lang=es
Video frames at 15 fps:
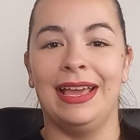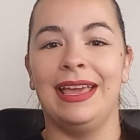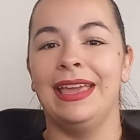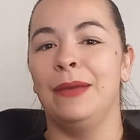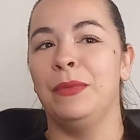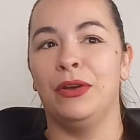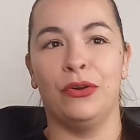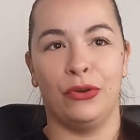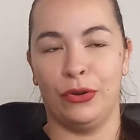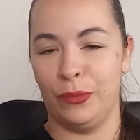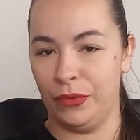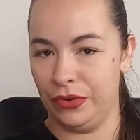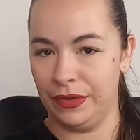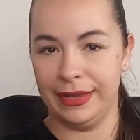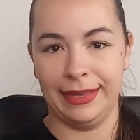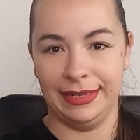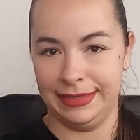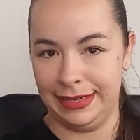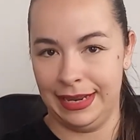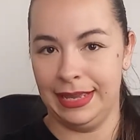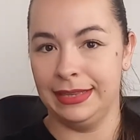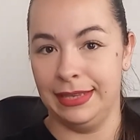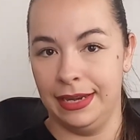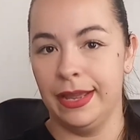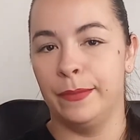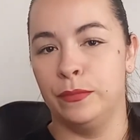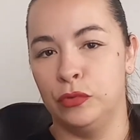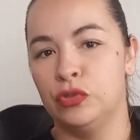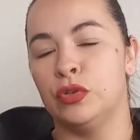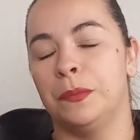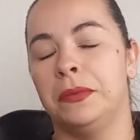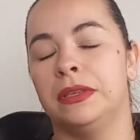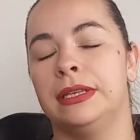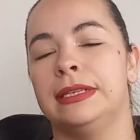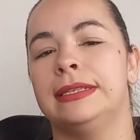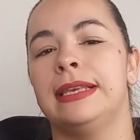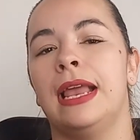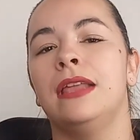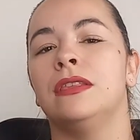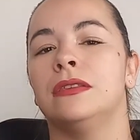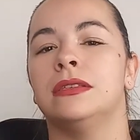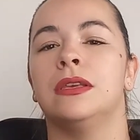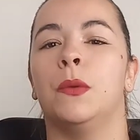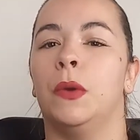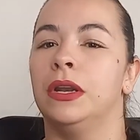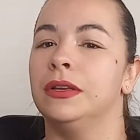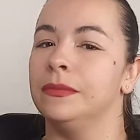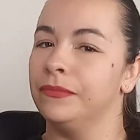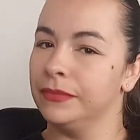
Ella me corroboró que el traje tenía mucho potencial, entonces bueno,